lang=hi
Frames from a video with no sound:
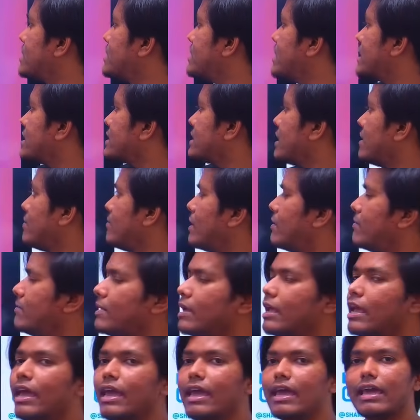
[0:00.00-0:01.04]
सेक्शन में भी
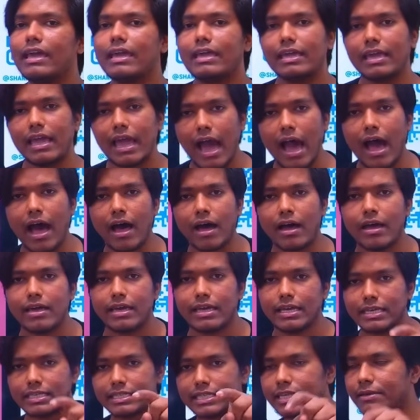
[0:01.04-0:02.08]
या
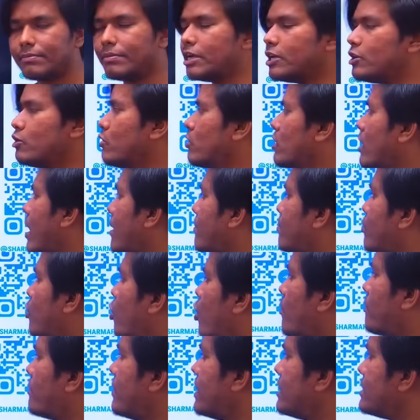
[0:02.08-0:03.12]
इसी वीडियो का आप
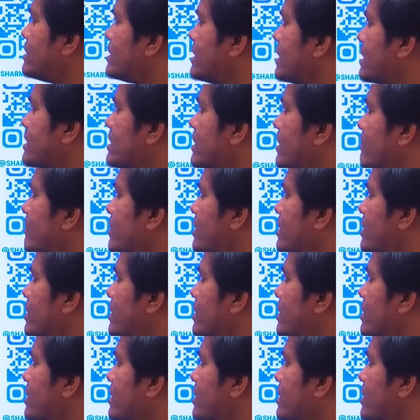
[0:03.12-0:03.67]
कॉमेंट सेक्शन में